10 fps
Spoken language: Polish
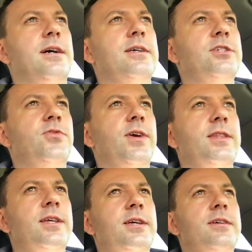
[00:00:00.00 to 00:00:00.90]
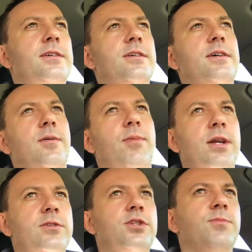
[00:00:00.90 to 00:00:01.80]
Jest świetny, e,
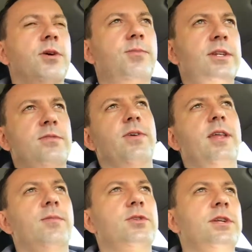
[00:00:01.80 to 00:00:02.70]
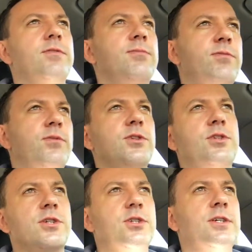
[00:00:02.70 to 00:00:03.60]
bardzo szybko, bardzo fajnie można w nim
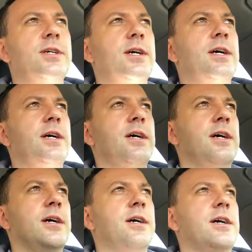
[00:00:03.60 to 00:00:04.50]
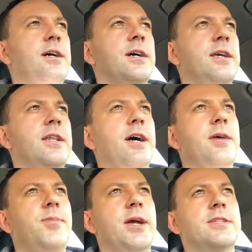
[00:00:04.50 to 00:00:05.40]
tworzyć rzeczy E, i
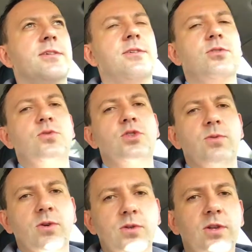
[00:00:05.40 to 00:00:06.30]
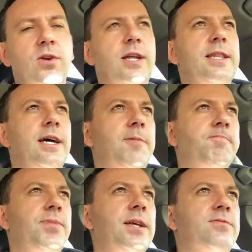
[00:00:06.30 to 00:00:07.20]
daje bardzo dużą kontrolę
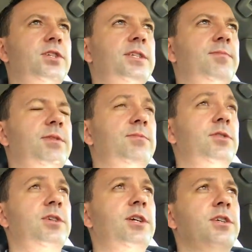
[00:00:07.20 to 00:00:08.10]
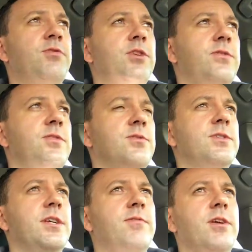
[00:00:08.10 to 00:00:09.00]
nam nad wszystkim tym, co dzieje się w środowisku
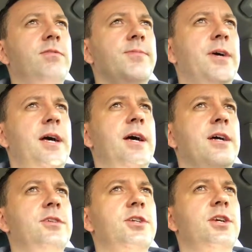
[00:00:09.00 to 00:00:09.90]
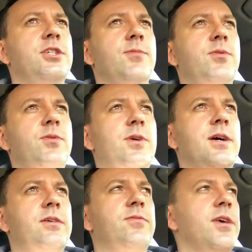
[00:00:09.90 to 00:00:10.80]
serwerowym, dzięki czemu
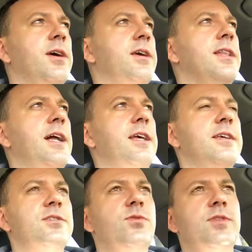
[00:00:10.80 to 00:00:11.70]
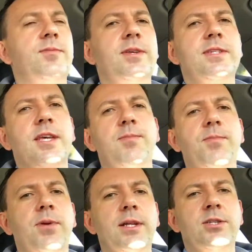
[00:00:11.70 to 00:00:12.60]
VI dalej jest głównym językiem i
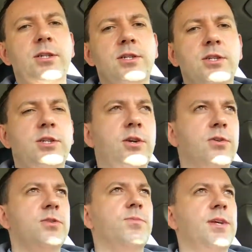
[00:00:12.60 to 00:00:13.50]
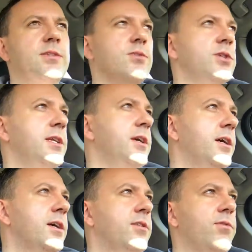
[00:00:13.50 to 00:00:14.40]
ponad 40 osób na co dzień
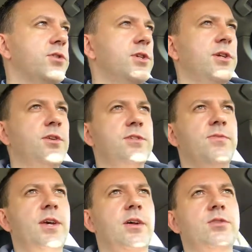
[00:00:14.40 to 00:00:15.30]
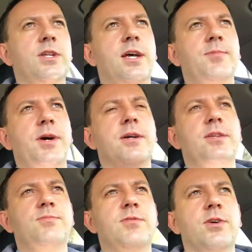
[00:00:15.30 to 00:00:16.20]
tworzy i rozwija różne
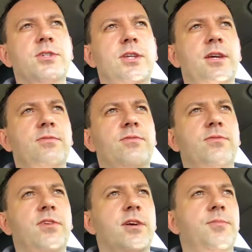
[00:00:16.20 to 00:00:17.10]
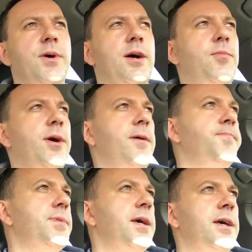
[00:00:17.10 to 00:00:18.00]
mechanizmy właśnie w PHP. E,
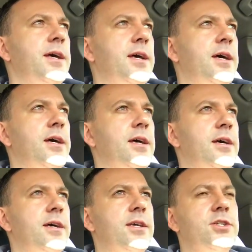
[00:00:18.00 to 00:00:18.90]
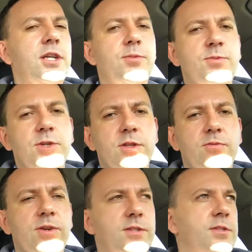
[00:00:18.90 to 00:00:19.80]
e, I chcielibyśmy się
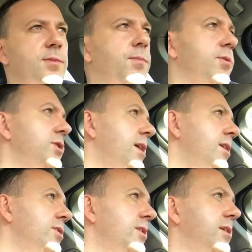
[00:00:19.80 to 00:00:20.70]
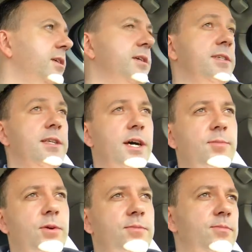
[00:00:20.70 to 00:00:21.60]
tą wiedzą z Tobą podzielić za
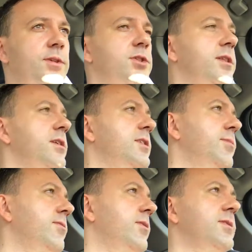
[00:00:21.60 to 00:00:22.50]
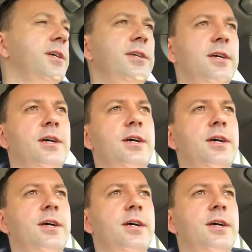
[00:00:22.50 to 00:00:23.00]
darmo, bez żadnych zobowiązań.